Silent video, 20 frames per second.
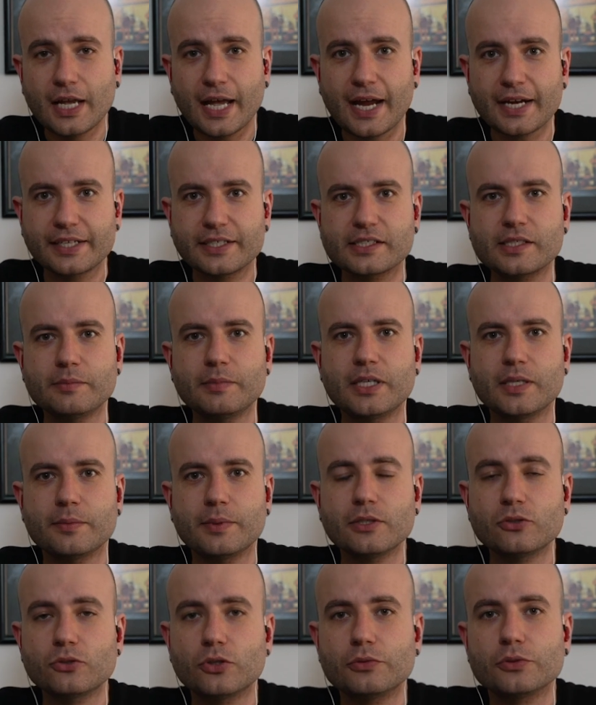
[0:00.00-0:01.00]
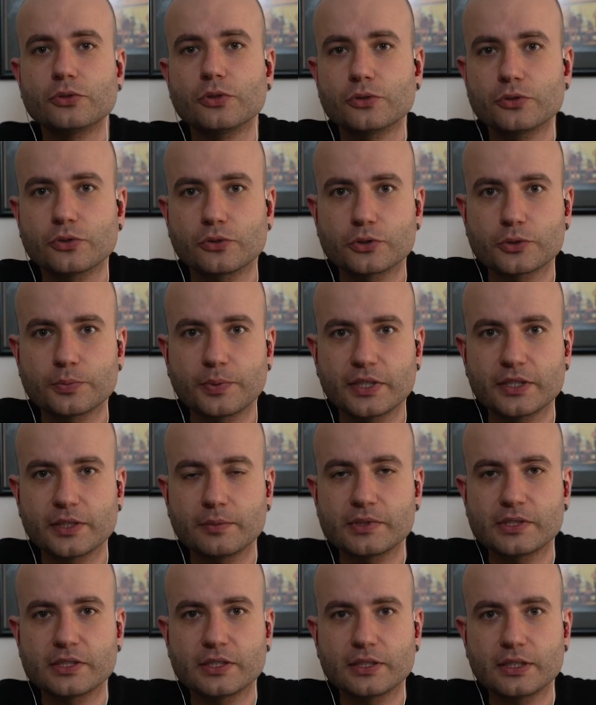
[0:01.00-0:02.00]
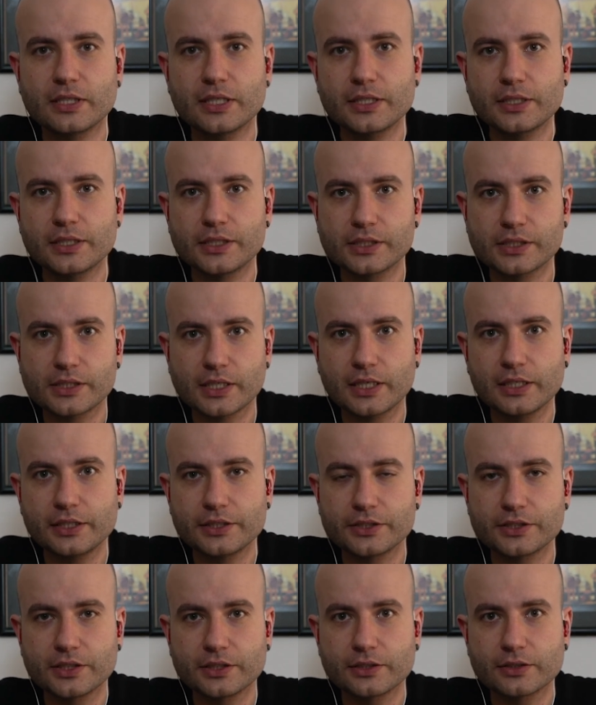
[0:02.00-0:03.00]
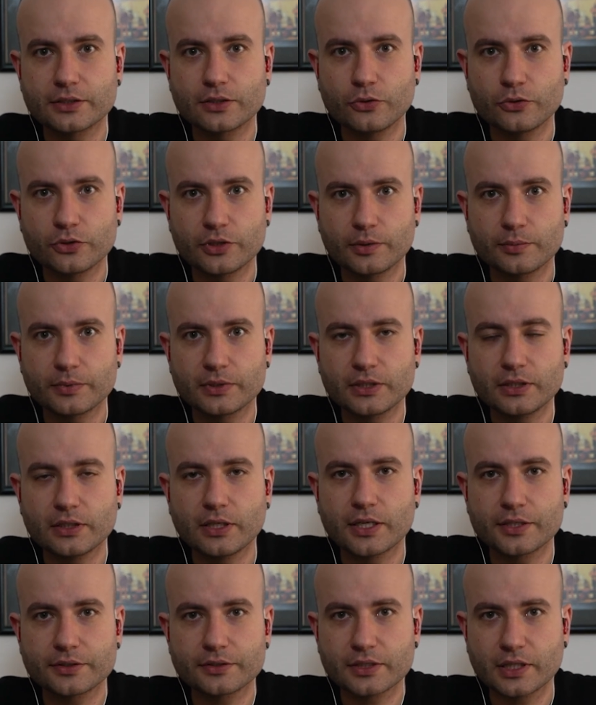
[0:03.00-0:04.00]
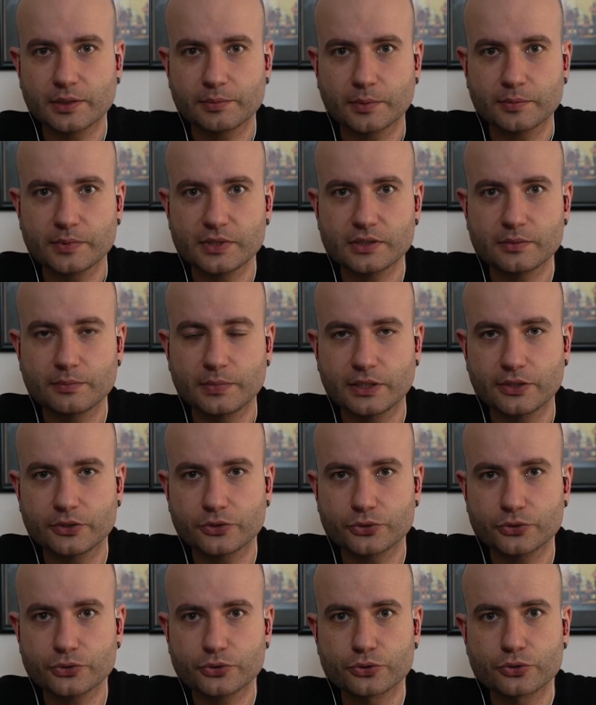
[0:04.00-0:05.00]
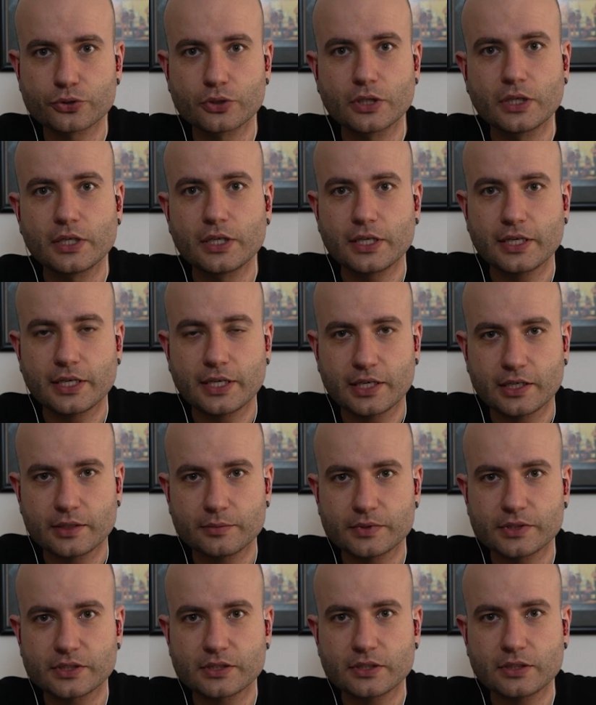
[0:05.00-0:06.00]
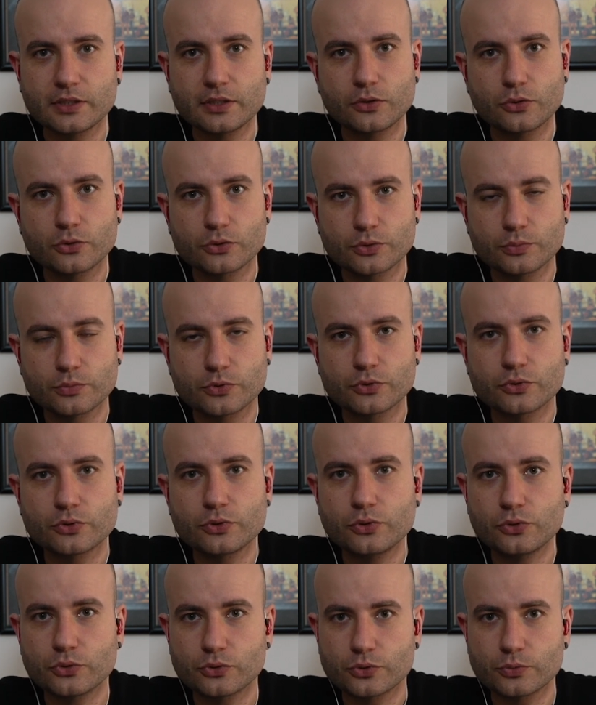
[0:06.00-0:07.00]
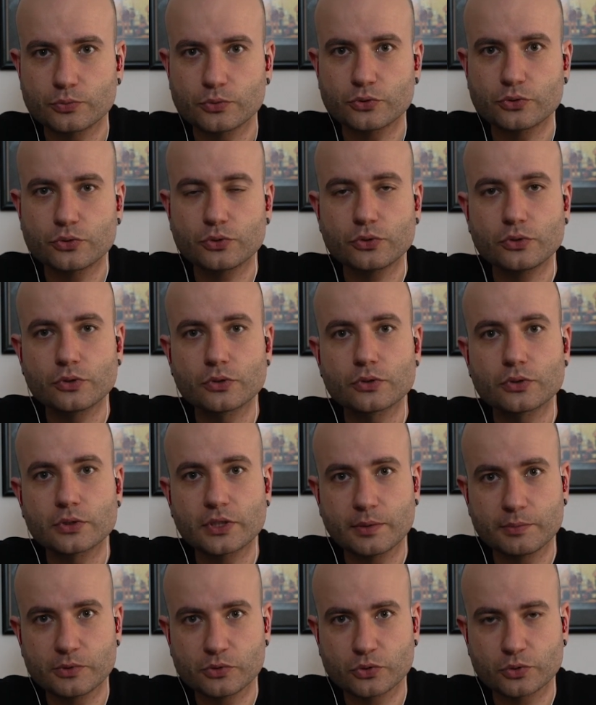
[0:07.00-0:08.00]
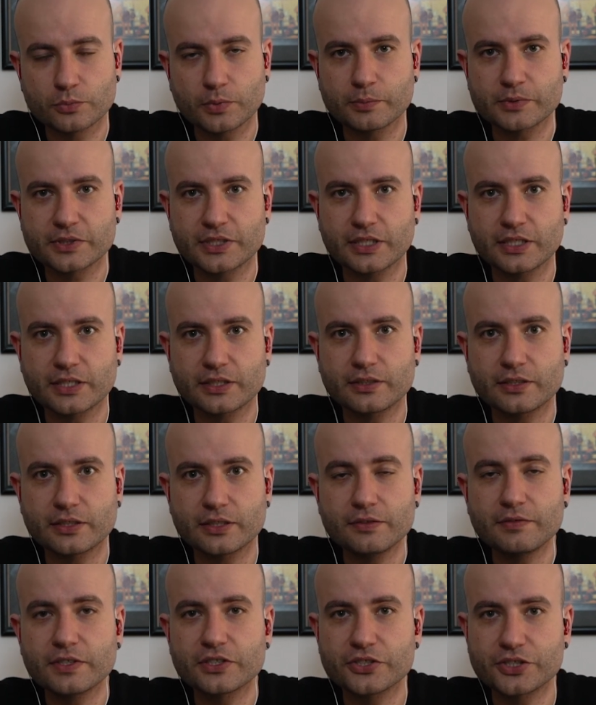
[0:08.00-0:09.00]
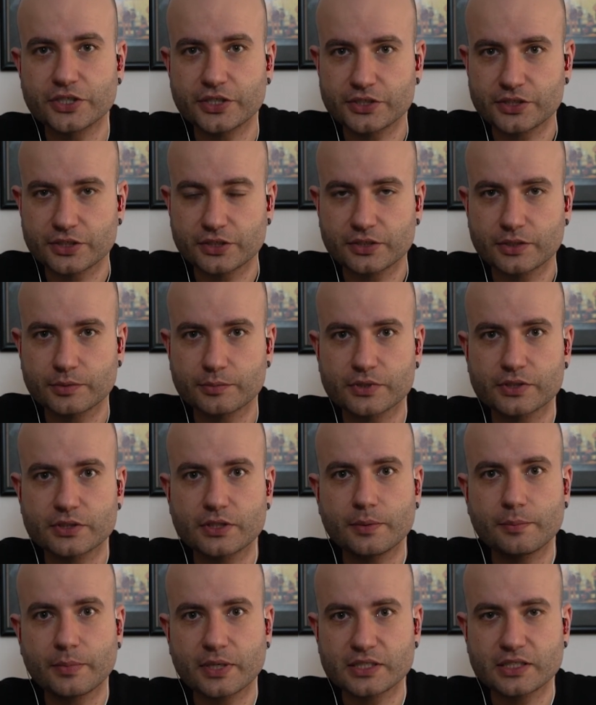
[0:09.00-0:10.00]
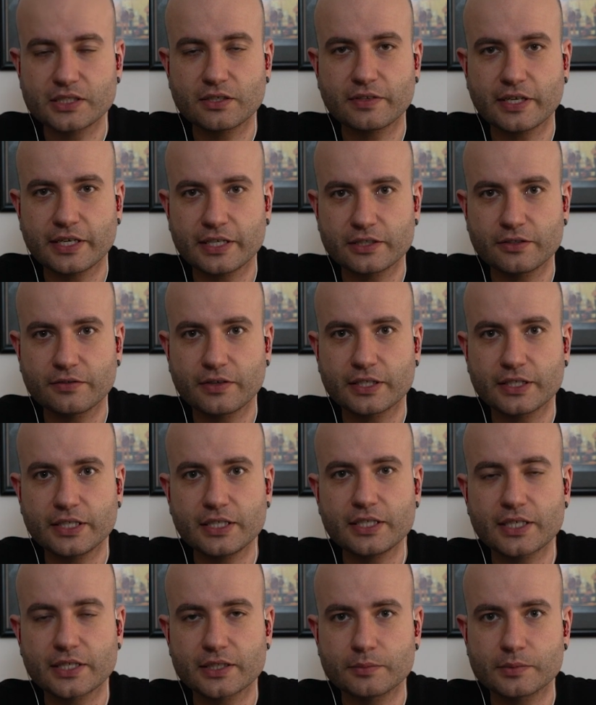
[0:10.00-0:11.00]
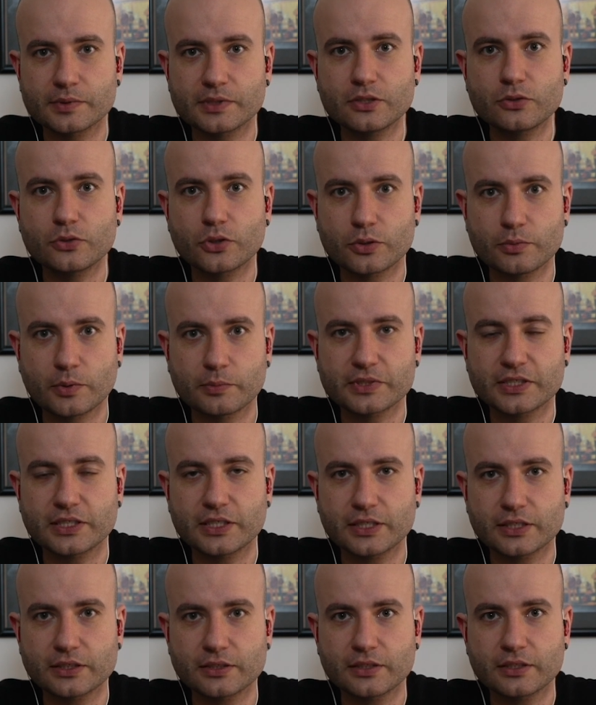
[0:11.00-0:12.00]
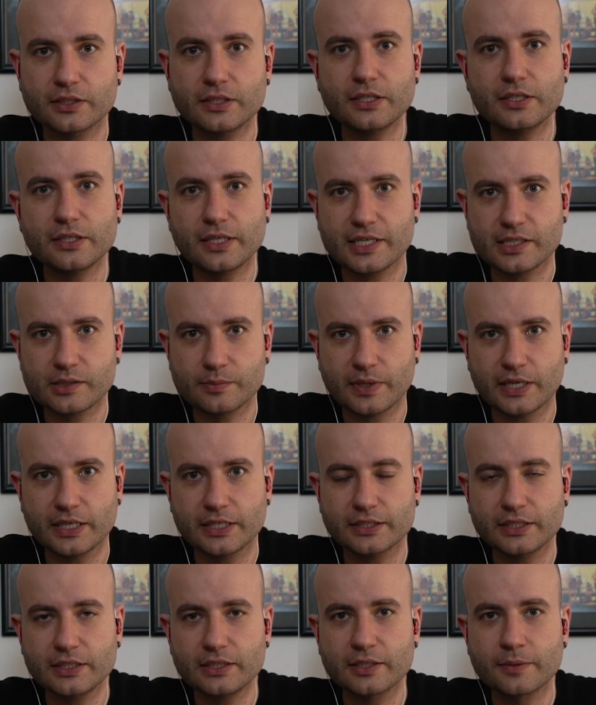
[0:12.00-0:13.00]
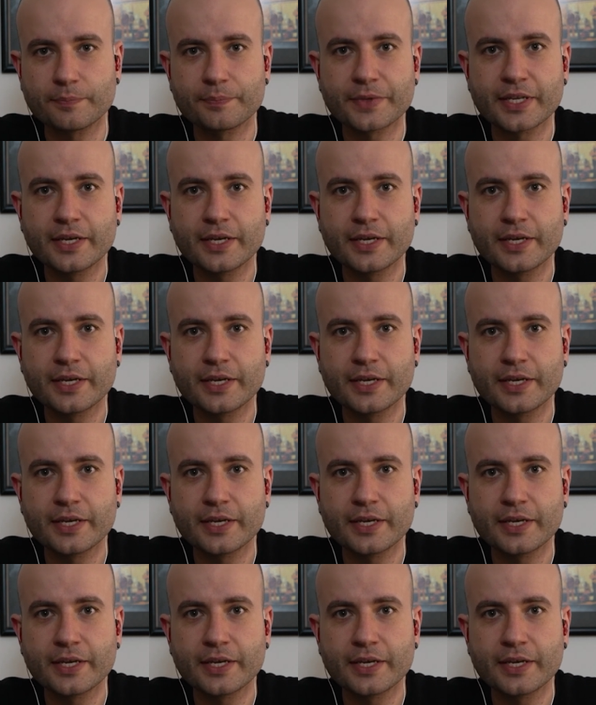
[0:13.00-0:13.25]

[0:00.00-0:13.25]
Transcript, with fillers: Herkese merhaba. Covid-19 pandemisinde kişisel hijyenin önemini artık hepimiz biliyoruz. Elimizi, gözümüzü, yüzümüzü temiz tutmamız gerektiğini ve dışarı çıktığımızda maske ve eldivenle kendimizi korumamız gerektiğini ezberledik.